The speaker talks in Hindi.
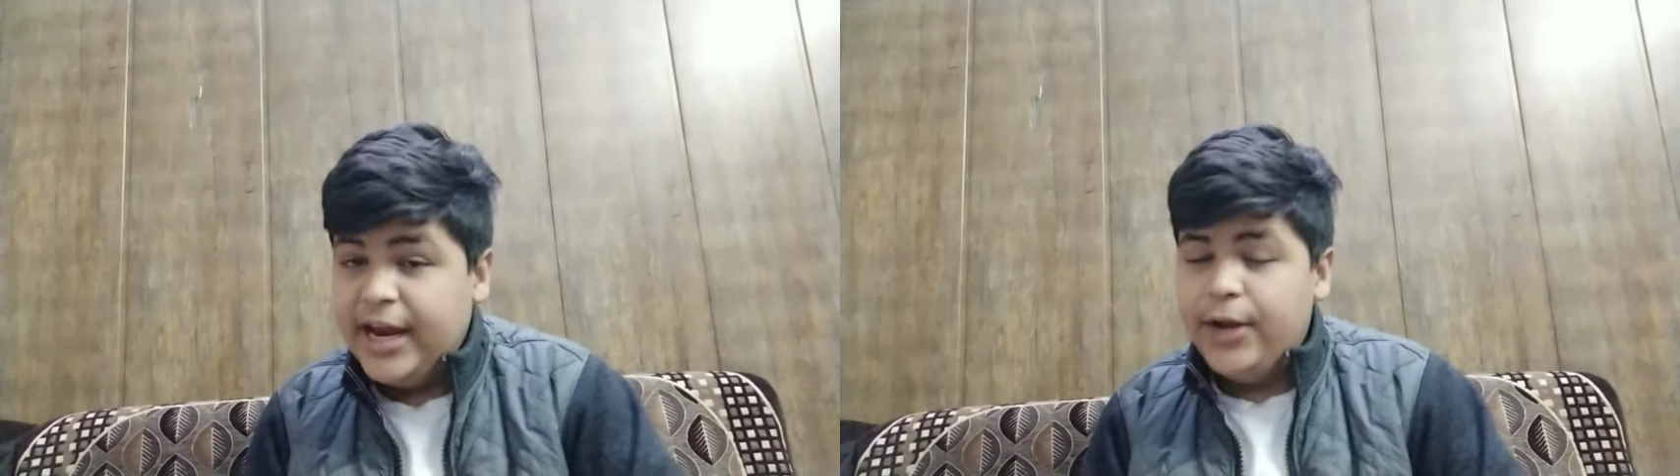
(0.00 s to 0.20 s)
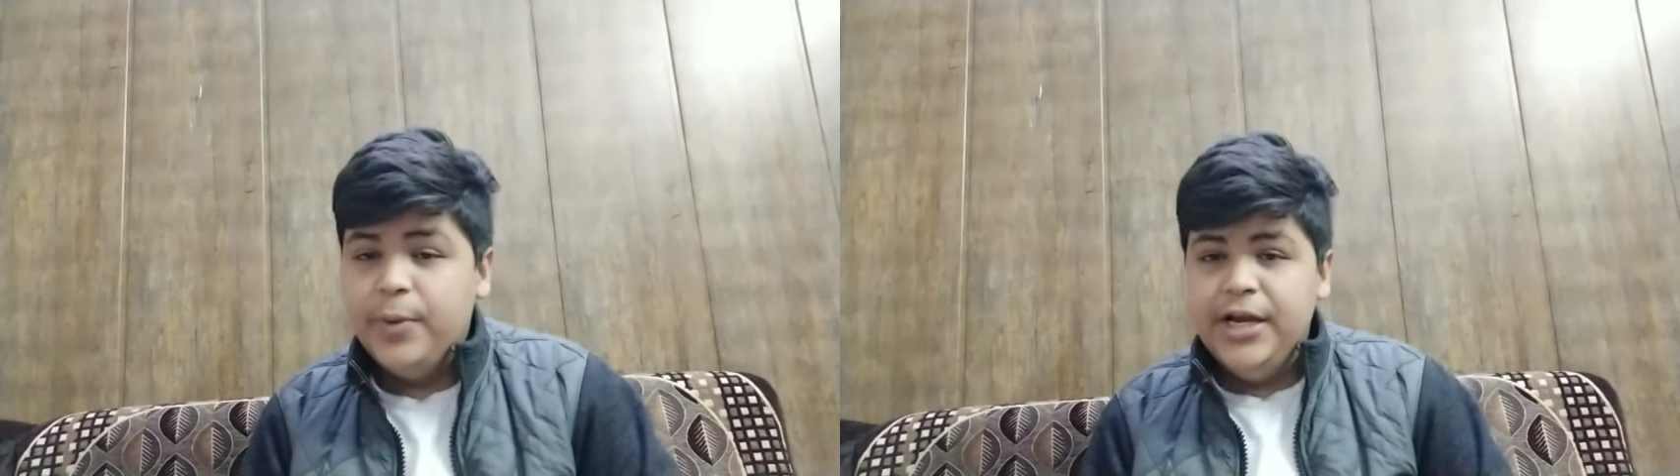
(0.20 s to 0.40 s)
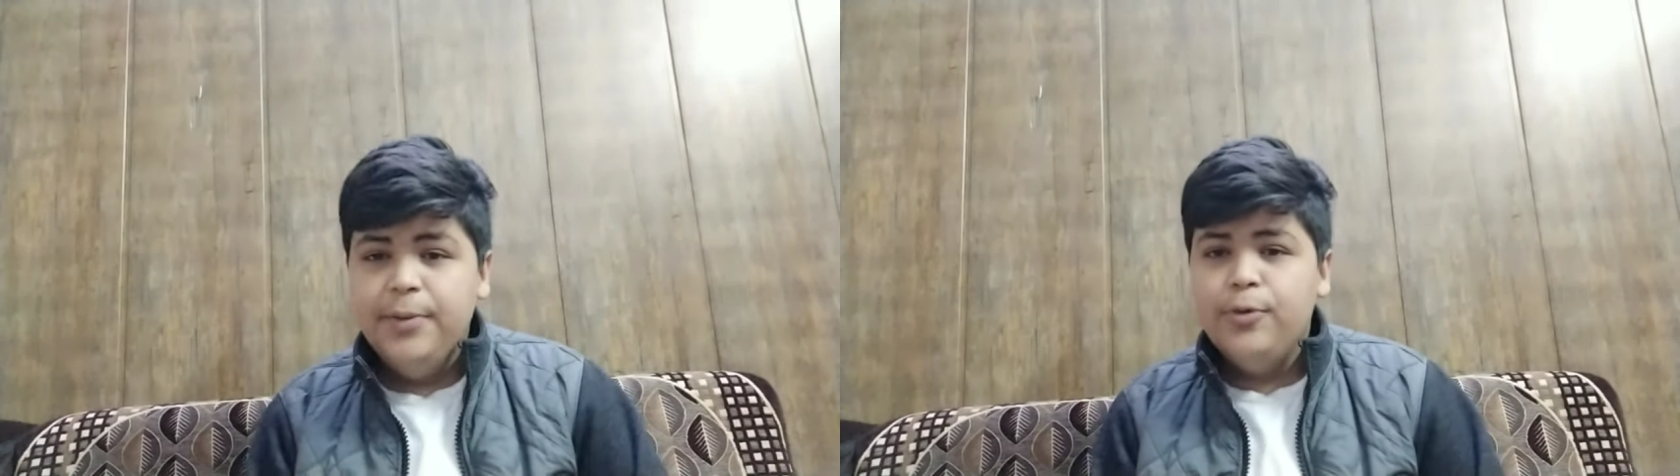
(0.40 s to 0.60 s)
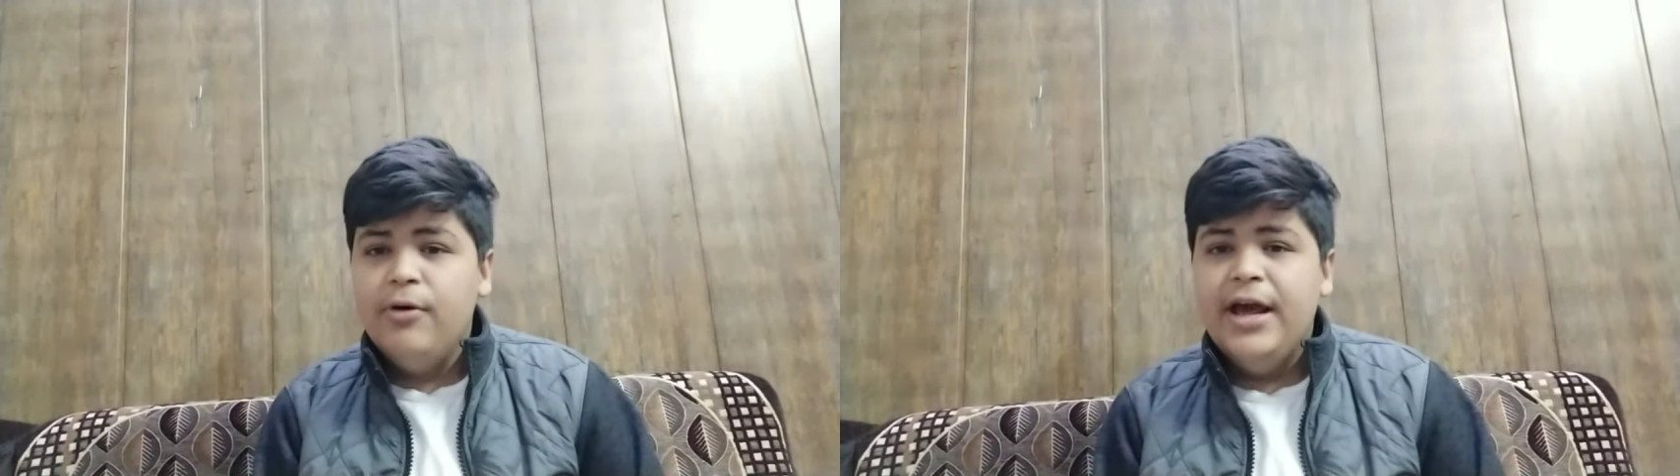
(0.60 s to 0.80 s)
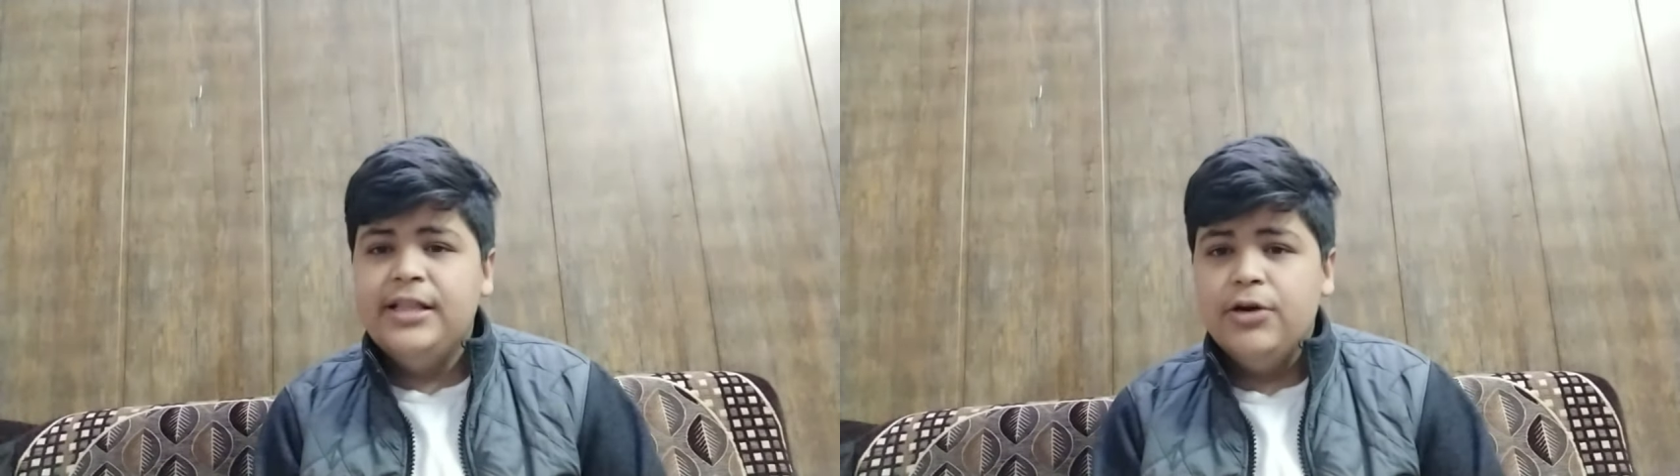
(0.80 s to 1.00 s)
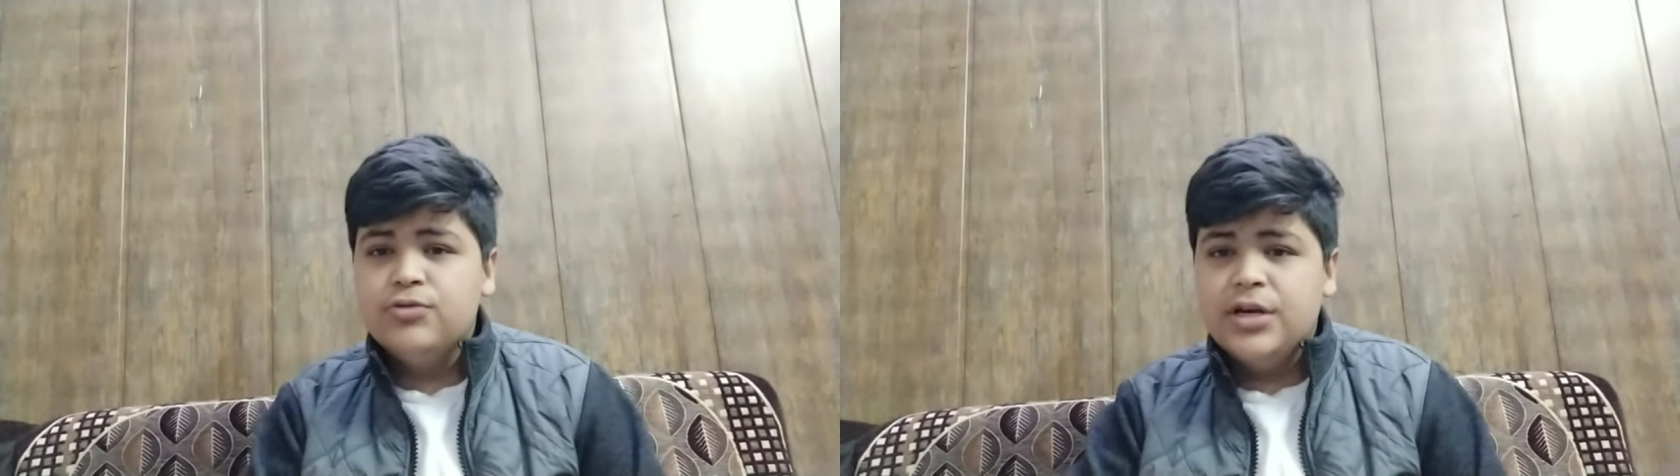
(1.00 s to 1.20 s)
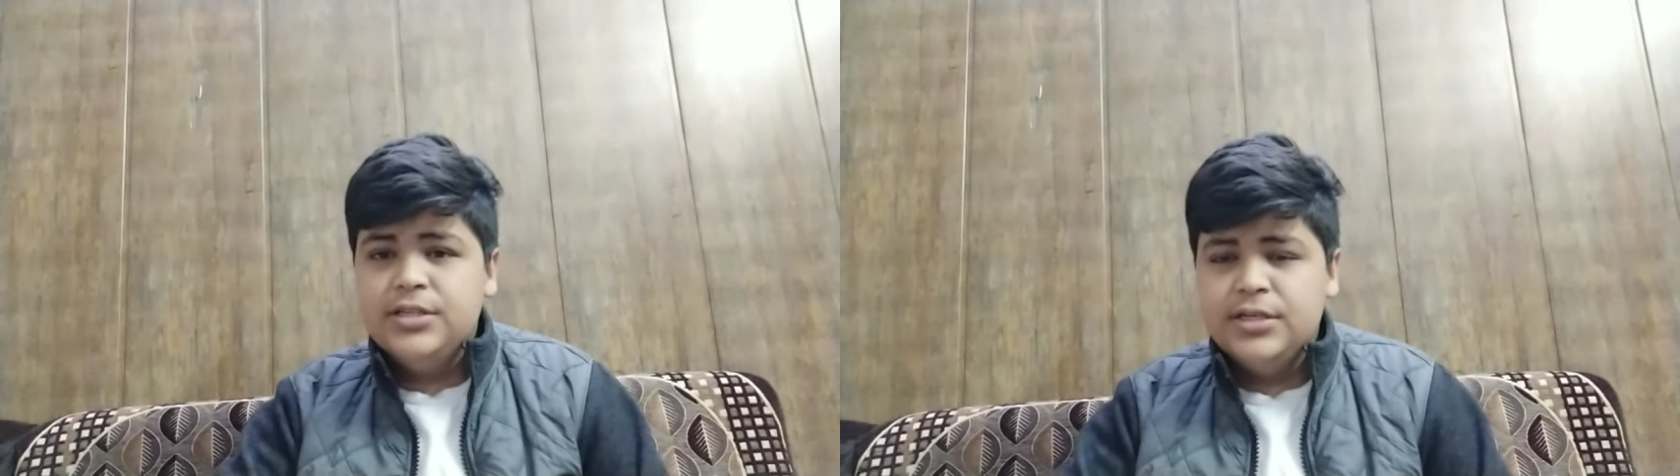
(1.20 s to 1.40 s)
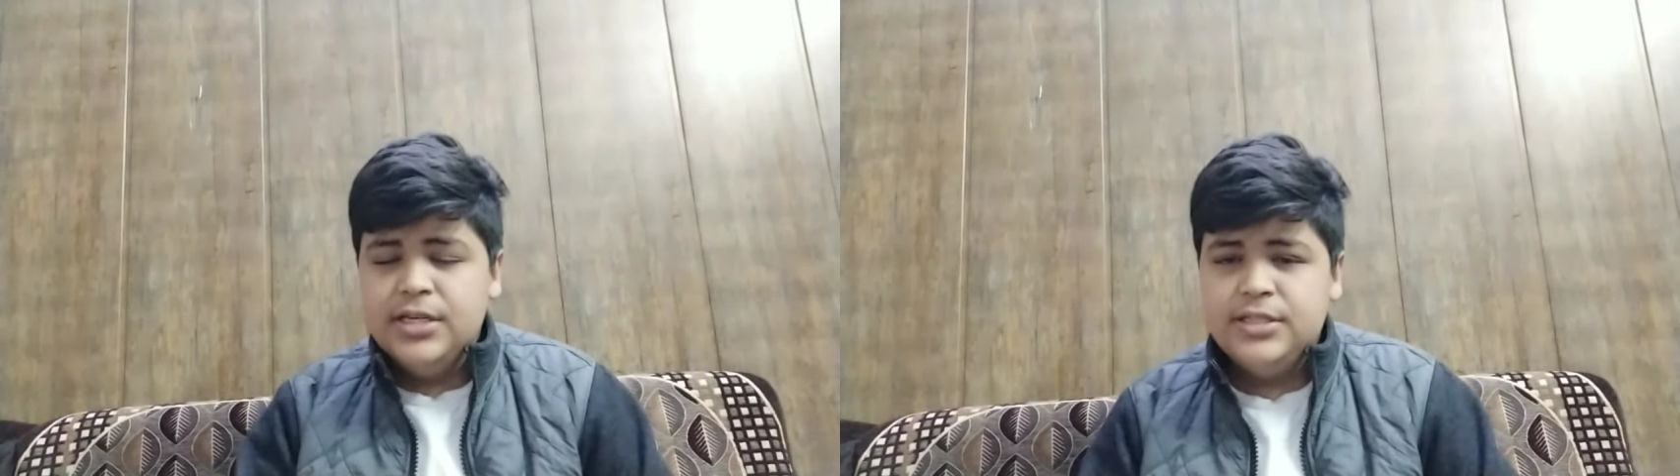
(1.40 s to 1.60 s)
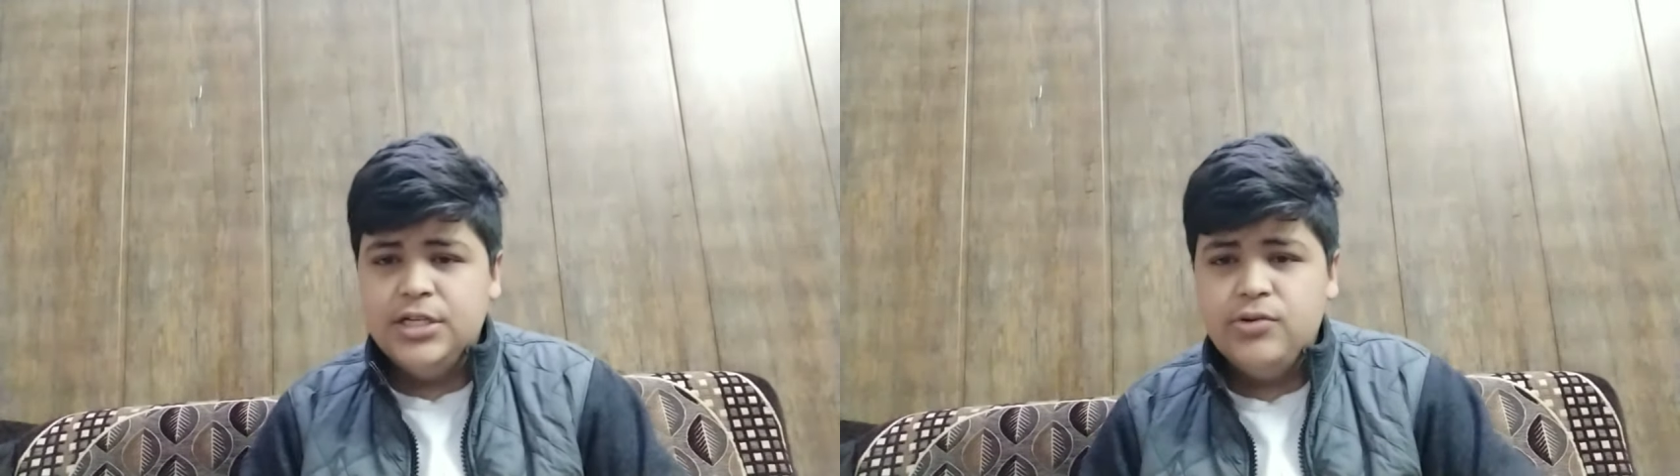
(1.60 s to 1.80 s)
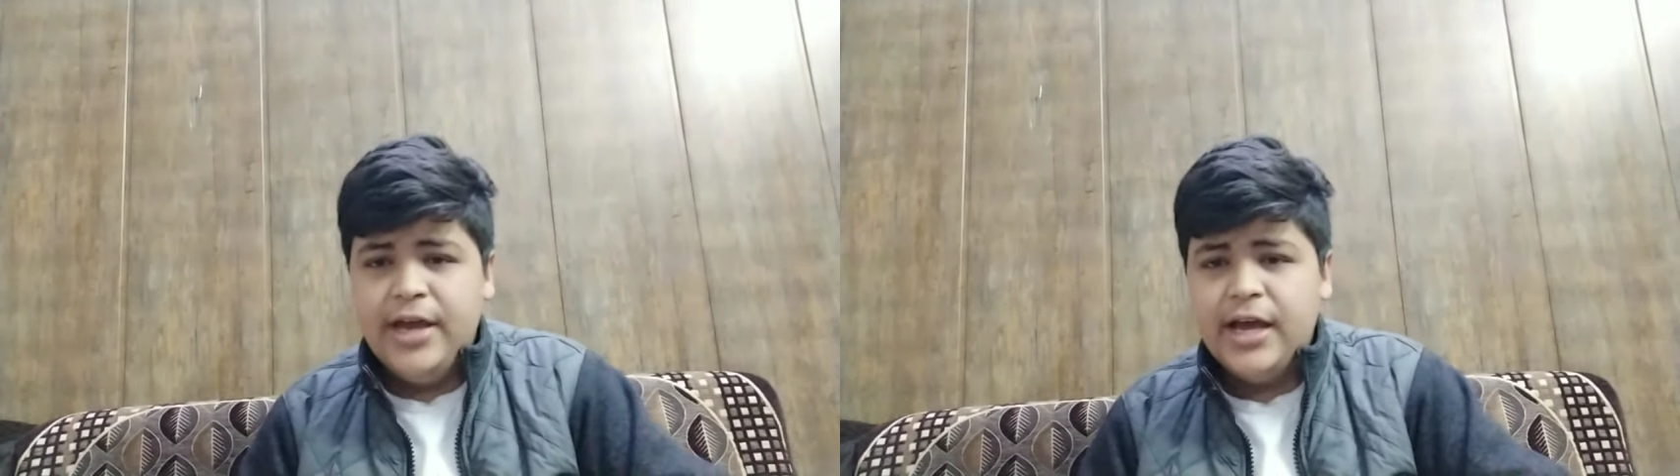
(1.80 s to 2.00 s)
के ट्वेंटी प्रो आया था उसका
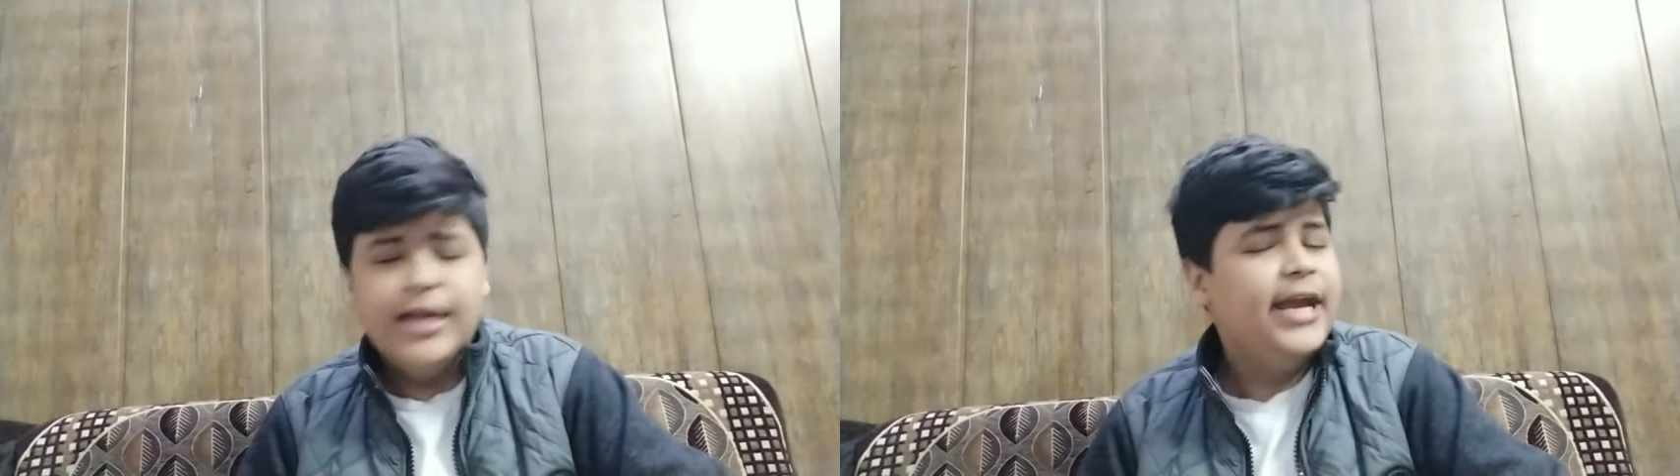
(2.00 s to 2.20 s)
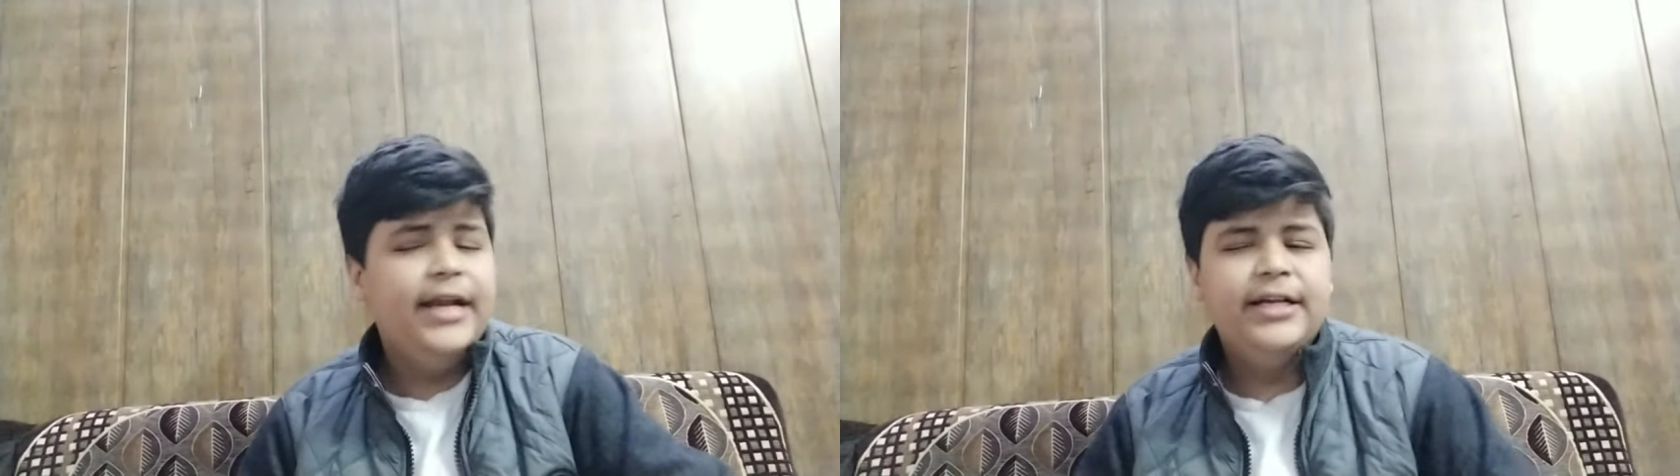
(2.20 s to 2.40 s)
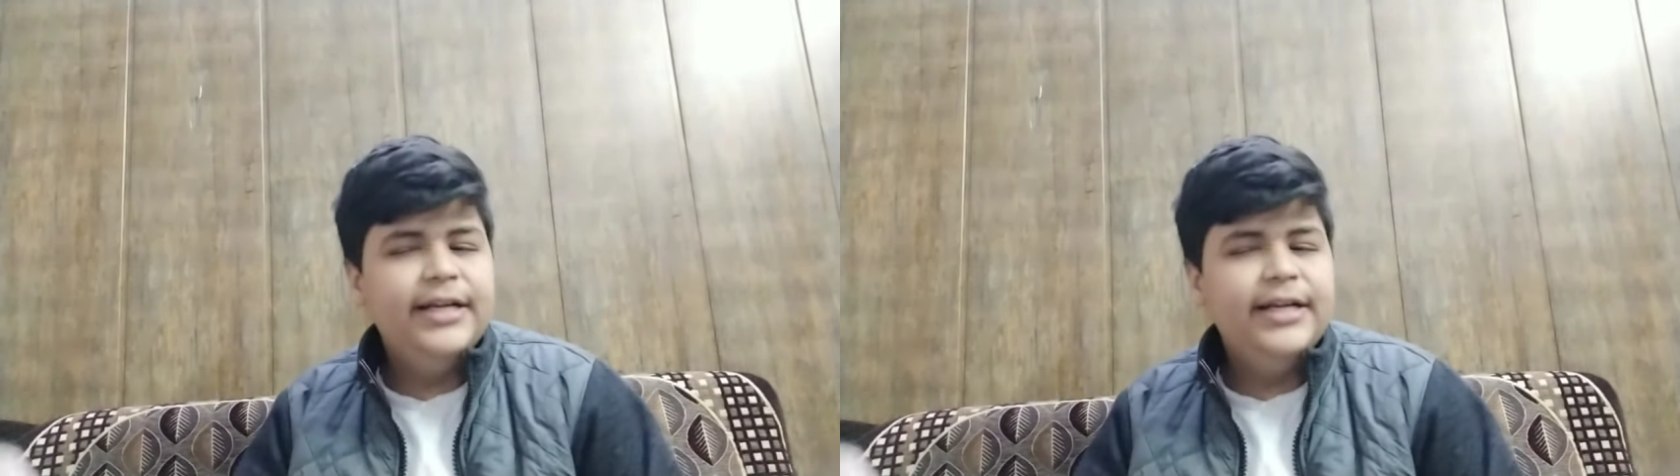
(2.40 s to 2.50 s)
सक्सेसर जो आएगा के